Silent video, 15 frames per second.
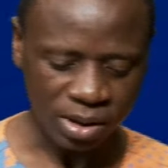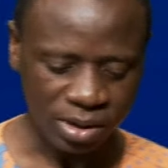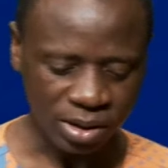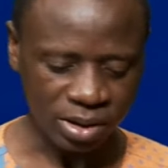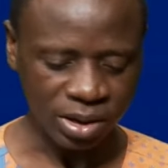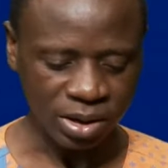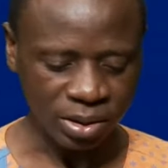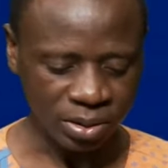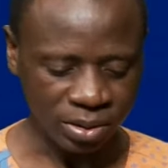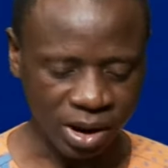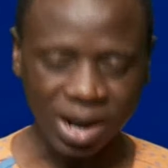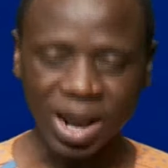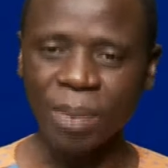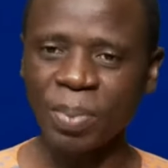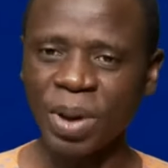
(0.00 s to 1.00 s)
et
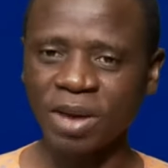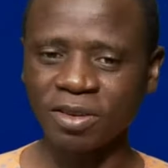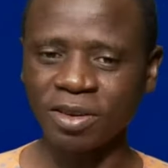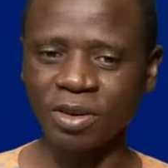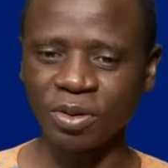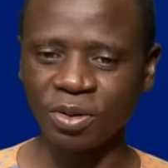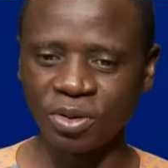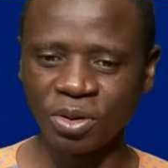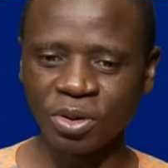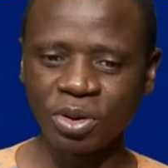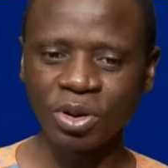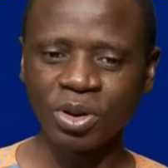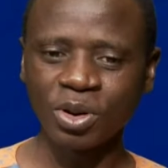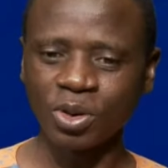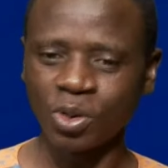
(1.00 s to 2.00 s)
dans la pensée de Dieu,
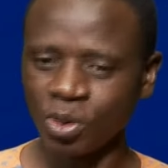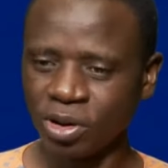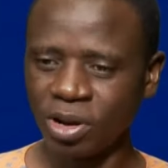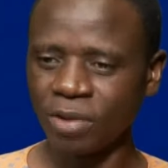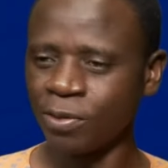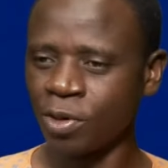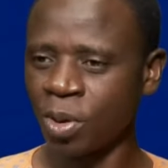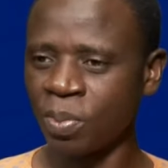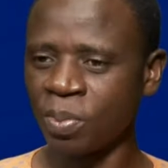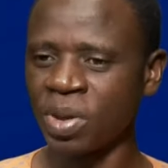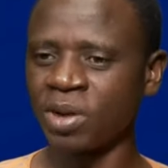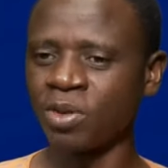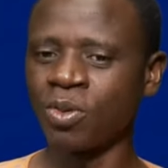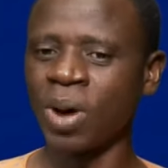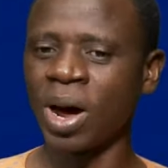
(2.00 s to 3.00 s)
tout
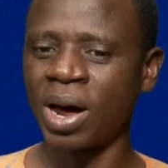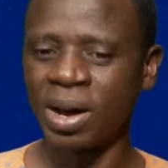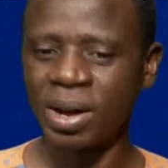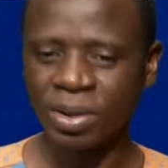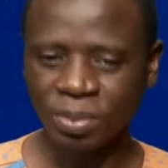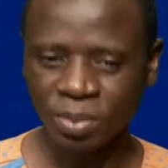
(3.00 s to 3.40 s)
développement doit